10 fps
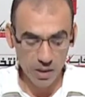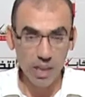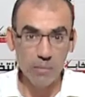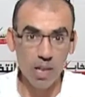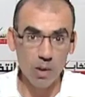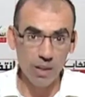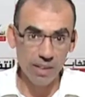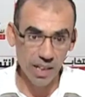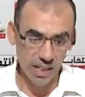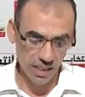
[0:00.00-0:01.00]
كما
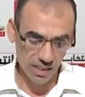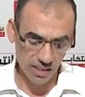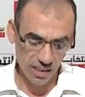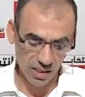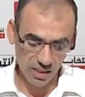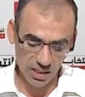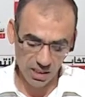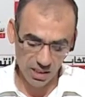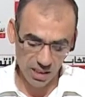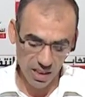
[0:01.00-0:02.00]
وضعنا
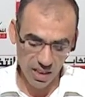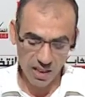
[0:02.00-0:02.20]
استراتيجية